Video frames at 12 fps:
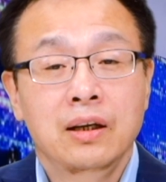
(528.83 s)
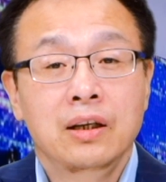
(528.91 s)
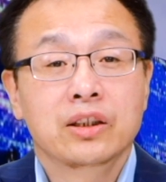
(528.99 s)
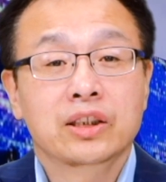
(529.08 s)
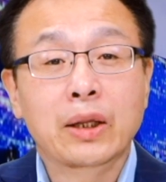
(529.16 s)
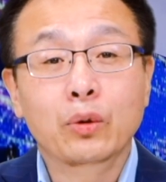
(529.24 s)

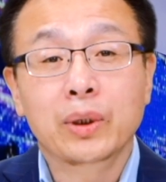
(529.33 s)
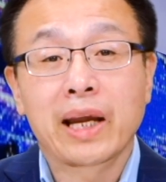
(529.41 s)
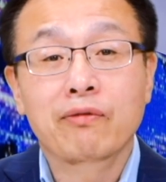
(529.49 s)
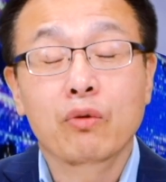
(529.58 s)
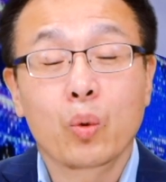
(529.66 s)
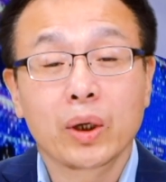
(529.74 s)
煽动颠
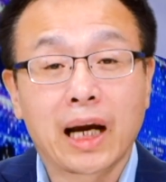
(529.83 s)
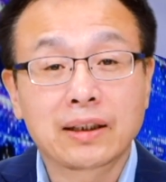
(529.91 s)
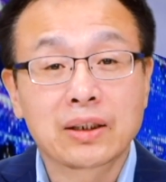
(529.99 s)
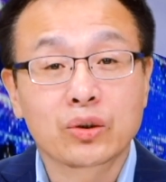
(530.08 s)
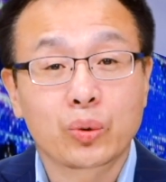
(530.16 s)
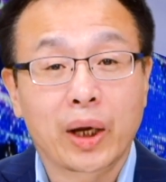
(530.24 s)
覆国家
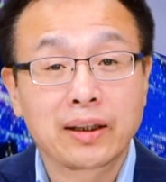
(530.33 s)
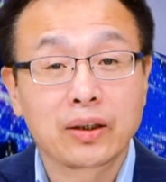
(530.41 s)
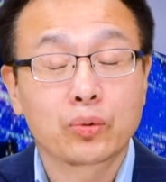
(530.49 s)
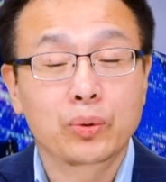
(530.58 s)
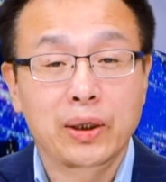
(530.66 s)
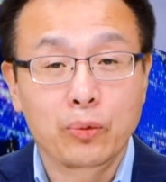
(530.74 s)
政权的，
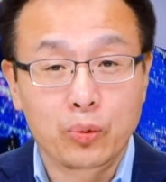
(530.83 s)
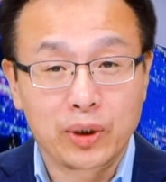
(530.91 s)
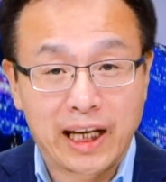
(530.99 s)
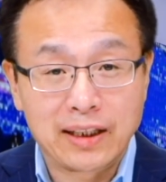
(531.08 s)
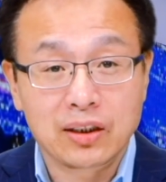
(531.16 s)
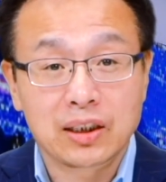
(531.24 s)
处以五
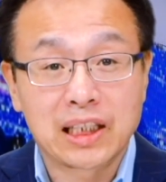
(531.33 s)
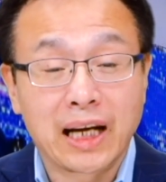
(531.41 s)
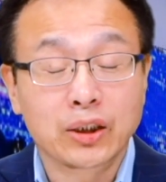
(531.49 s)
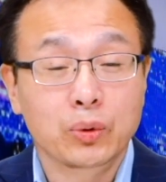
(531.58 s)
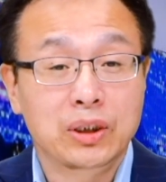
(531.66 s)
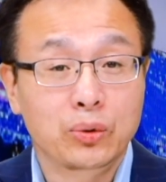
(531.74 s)
年以下
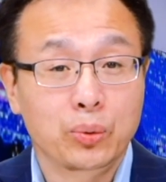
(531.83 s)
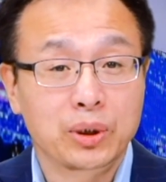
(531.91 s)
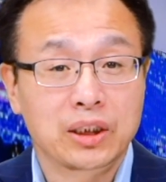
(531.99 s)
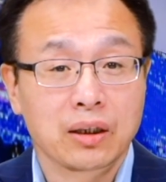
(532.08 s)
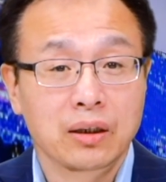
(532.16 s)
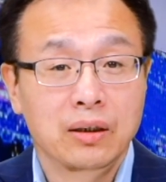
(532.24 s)
有期徒
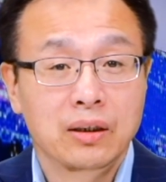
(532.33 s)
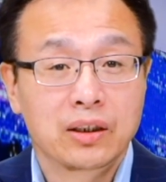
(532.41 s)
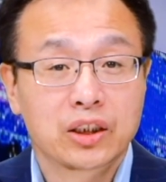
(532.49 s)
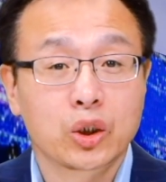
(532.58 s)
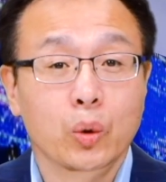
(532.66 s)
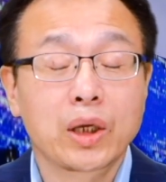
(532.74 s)
刑；
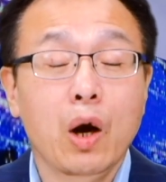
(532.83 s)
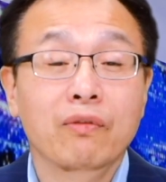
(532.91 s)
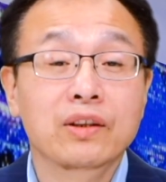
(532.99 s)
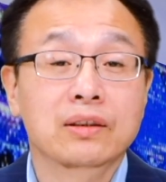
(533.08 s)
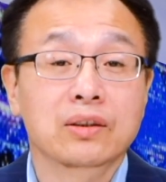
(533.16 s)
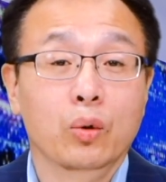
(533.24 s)
首要
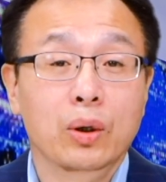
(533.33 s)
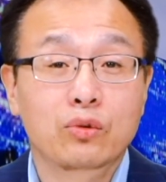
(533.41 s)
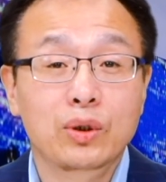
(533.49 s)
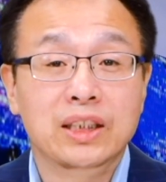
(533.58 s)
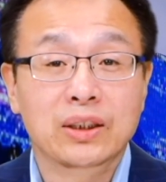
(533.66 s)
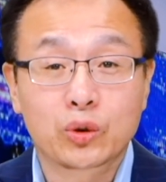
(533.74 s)
分子或
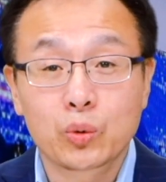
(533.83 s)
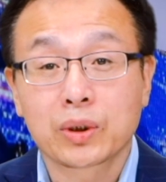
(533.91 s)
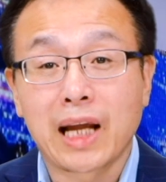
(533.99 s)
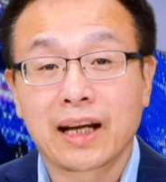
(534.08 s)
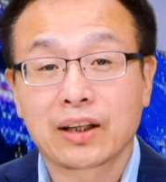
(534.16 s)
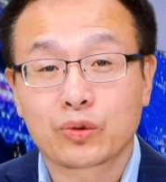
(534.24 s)
罪行重
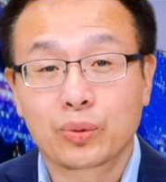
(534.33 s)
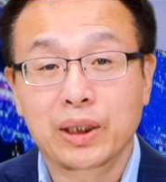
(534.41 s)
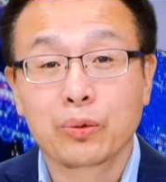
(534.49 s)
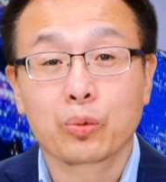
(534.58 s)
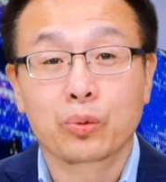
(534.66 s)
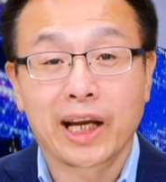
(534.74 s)
大的，处以
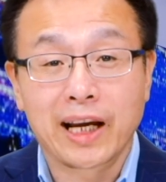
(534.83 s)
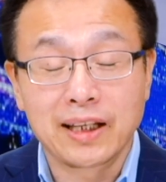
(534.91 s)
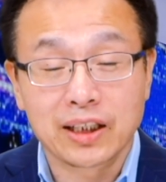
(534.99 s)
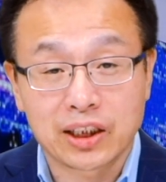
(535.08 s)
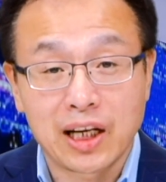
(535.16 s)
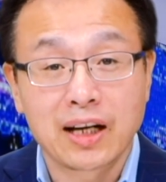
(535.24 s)
五年
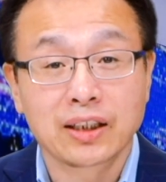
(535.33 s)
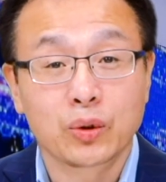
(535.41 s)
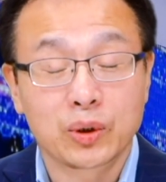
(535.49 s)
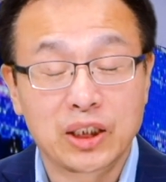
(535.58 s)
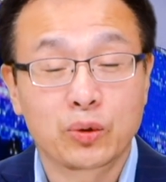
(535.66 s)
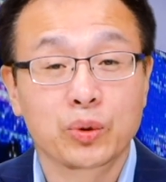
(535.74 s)
以上有
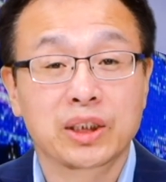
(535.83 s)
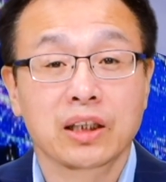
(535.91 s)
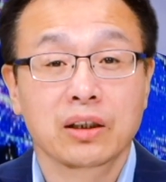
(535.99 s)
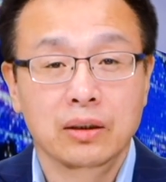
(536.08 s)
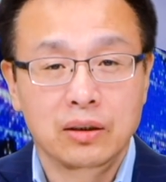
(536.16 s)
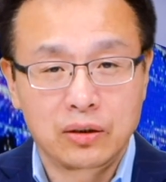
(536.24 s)
期徒
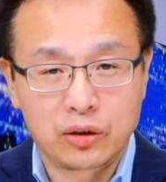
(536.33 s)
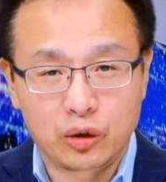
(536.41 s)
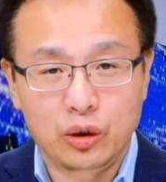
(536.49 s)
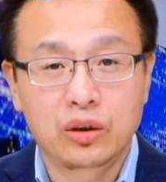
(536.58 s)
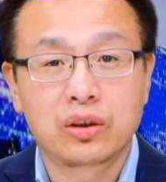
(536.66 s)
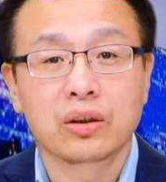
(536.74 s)
刑，
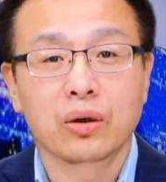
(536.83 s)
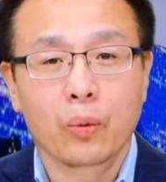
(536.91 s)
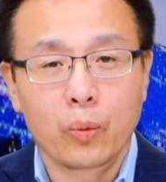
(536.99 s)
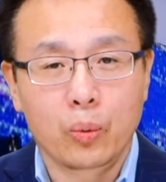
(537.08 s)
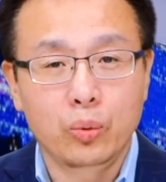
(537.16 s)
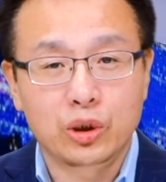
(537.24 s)
直至
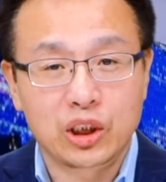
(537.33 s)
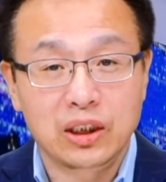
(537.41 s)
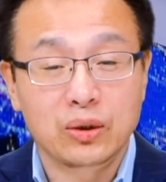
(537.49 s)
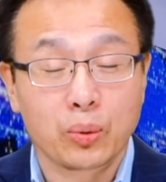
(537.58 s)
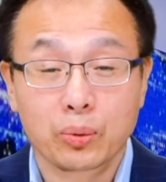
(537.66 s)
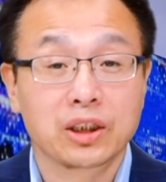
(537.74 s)
无
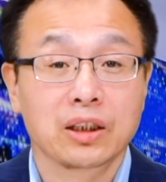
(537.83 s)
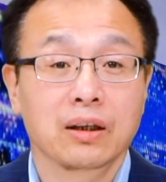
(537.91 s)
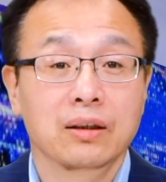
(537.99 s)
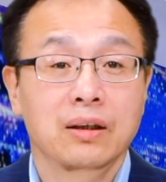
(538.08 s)
期徒刑。